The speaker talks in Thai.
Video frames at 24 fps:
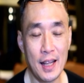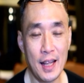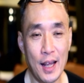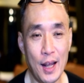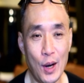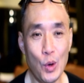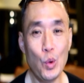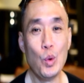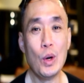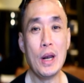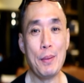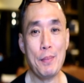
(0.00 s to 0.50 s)

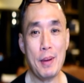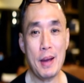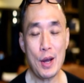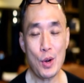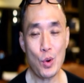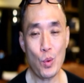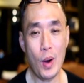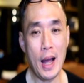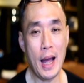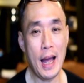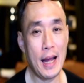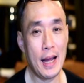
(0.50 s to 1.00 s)
รู้อะไรมาก
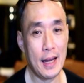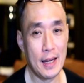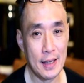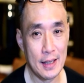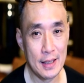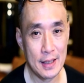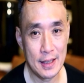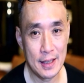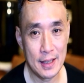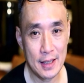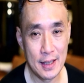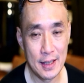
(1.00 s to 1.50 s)
กว่า
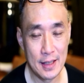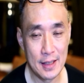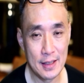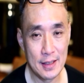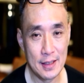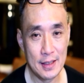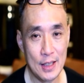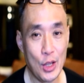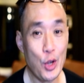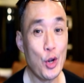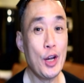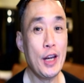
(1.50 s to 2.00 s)

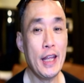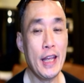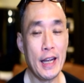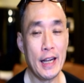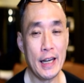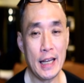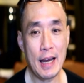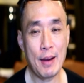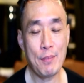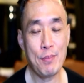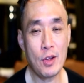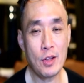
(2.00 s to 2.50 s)
เท่านั้นเอง
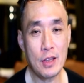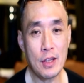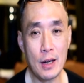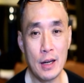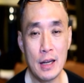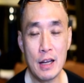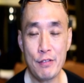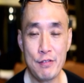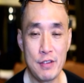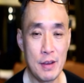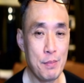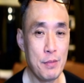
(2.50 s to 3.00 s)
นะครับเนาะแต่เรื่
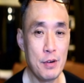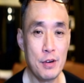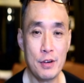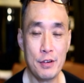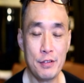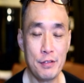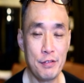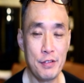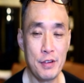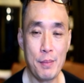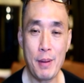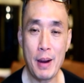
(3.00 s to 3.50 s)
อง
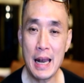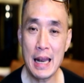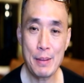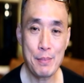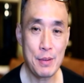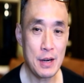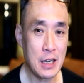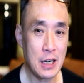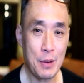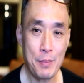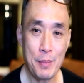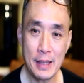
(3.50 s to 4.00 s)
ฝีไม้ลายมื
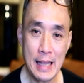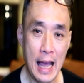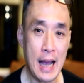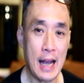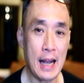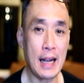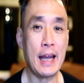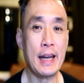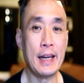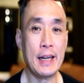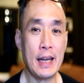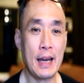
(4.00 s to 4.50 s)
อก็ไม่ต่าง
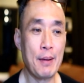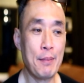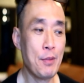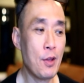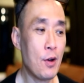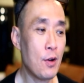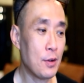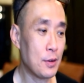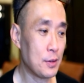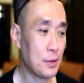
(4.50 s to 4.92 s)
กันนะครับเนาะ